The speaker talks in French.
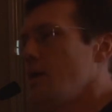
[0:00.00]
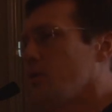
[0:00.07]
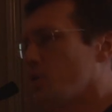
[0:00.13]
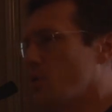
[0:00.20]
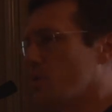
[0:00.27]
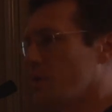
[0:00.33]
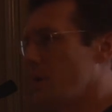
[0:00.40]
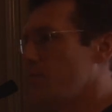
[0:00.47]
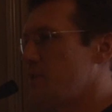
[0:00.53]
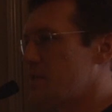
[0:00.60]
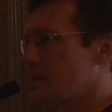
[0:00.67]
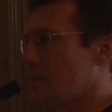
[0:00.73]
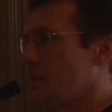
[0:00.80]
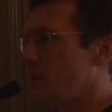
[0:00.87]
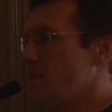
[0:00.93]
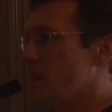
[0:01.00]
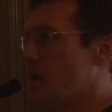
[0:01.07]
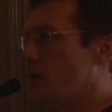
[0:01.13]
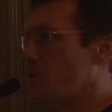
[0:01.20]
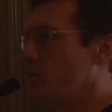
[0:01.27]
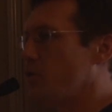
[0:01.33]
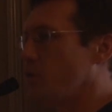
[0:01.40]
Donc, il y avait cet
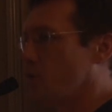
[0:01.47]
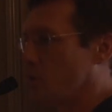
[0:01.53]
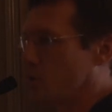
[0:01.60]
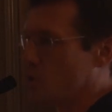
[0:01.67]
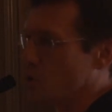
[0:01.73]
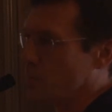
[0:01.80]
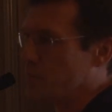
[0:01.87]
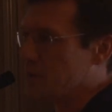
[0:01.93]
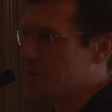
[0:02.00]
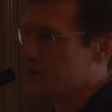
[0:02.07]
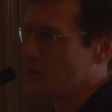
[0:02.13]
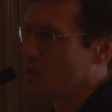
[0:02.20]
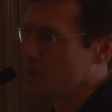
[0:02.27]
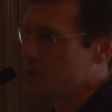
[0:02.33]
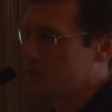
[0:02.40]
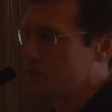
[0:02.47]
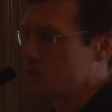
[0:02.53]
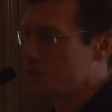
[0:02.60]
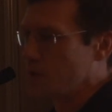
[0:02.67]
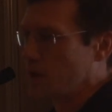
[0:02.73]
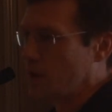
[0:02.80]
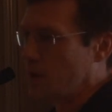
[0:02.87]
élément-là de compétition
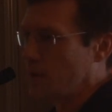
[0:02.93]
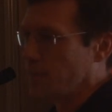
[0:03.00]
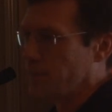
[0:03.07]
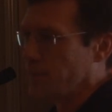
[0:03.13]
individuelle.